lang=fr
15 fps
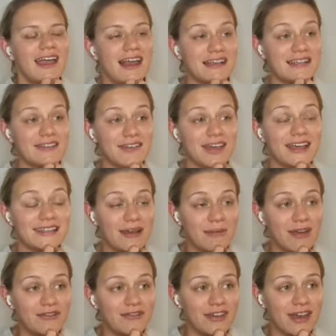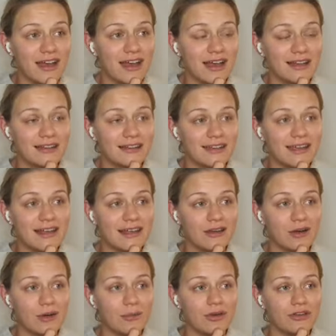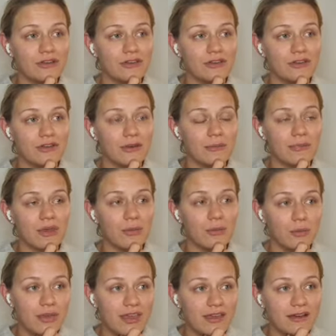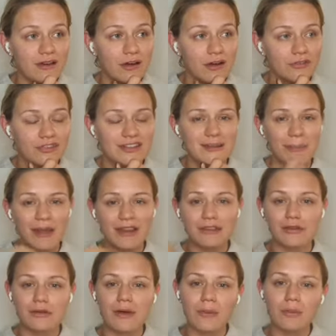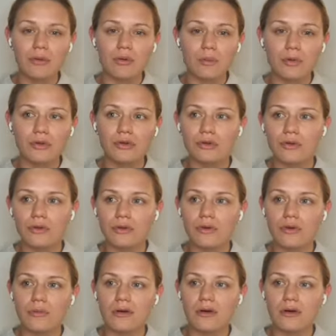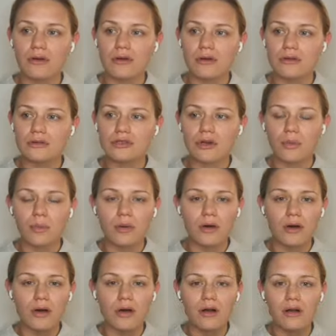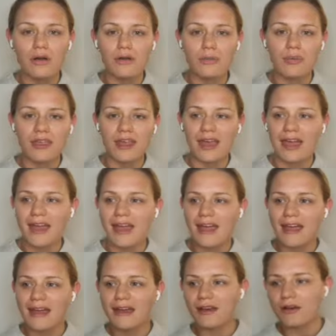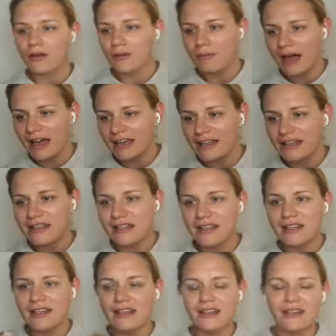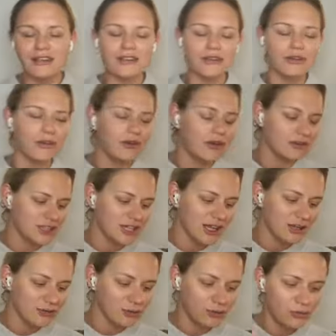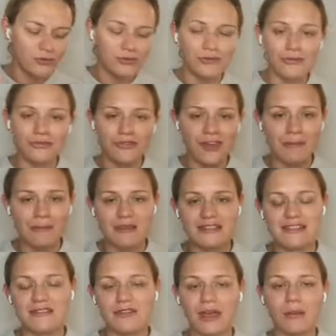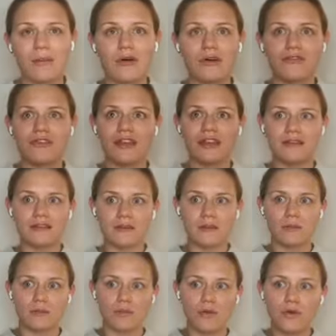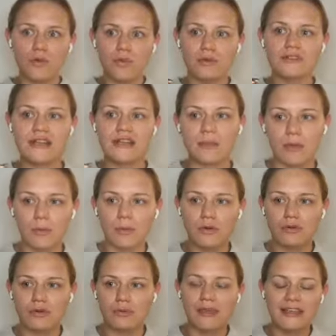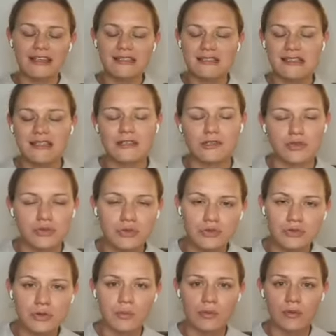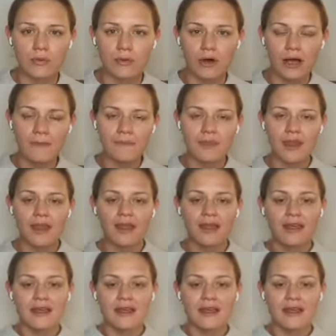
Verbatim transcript: Et là c'est vrai que ça m'a fait un déclic en mode mais oui, en fait, c'est pas tant à propos de comment euh, Jean-Paul, Pierre, euh, Marilyn, euh, Gertrude fait, mais c'est vraiment en fait beaucoup plus à propos de mais qu'est-ce qui est juste pour moi,